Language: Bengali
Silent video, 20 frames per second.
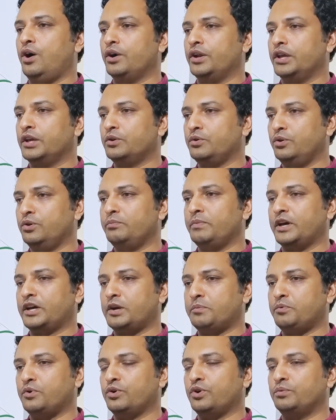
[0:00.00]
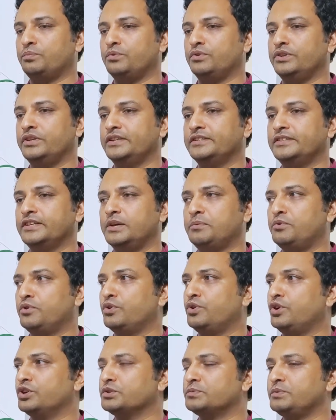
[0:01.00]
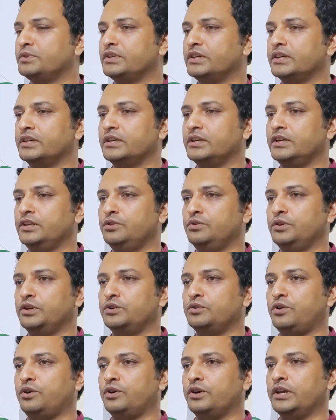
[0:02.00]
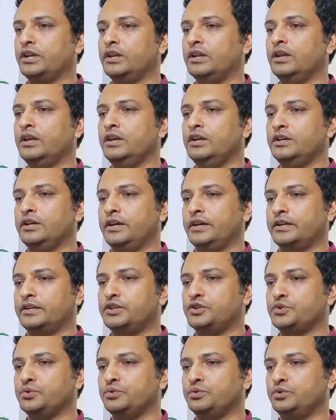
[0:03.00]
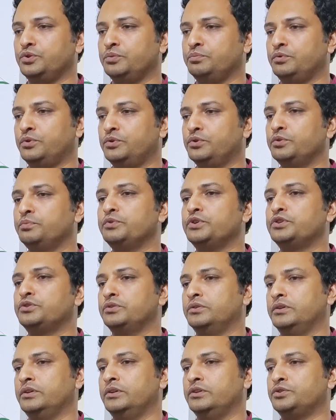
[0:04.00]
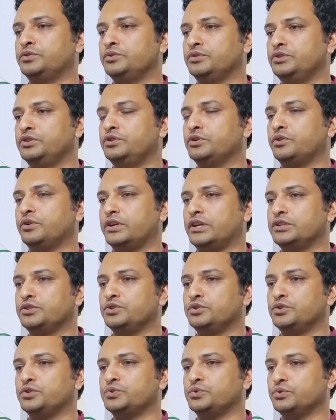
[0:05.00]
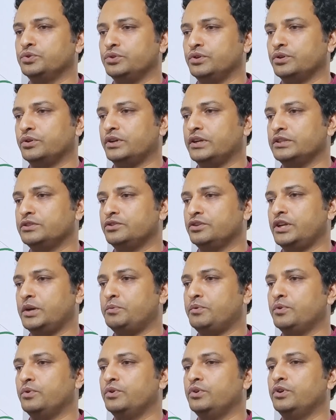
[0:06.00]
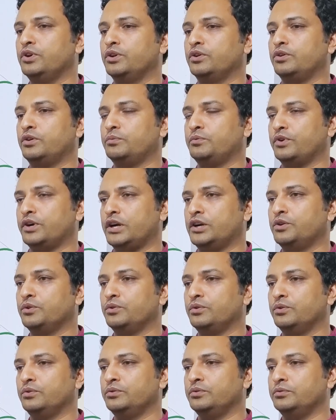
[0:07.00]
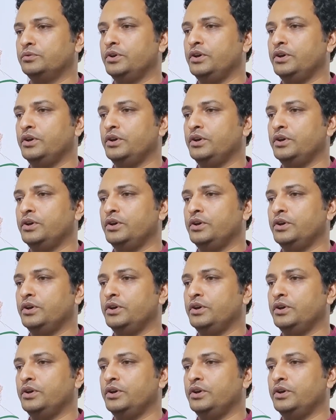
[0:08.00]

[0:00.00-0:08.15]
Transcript: অনেকগুলো মেগা প্রকল্প দিয়েছেন এবং কক্সবাজারকে কিন্তু একটি অডেল একটি বহুরূপে সজ্জিত করার জন্য সুন্দর করার জন্য এবং উন্নয়ন কর্মকাণ্ডগুলো